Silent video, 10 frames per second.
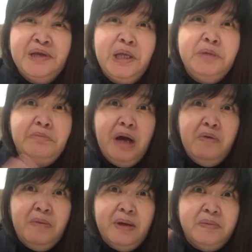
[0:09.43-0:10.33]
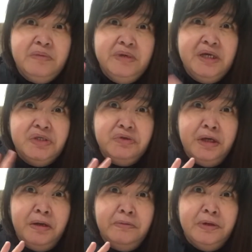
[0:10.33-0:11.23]
Himbawa, pagbibigyan nyo
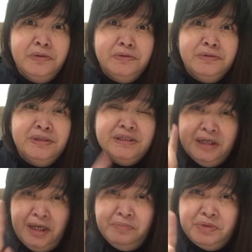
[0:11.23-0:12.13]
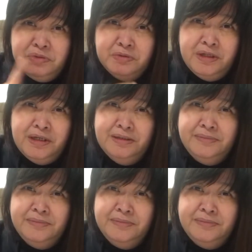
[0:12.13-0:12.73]
lang ako ngayon. Isang episode lang.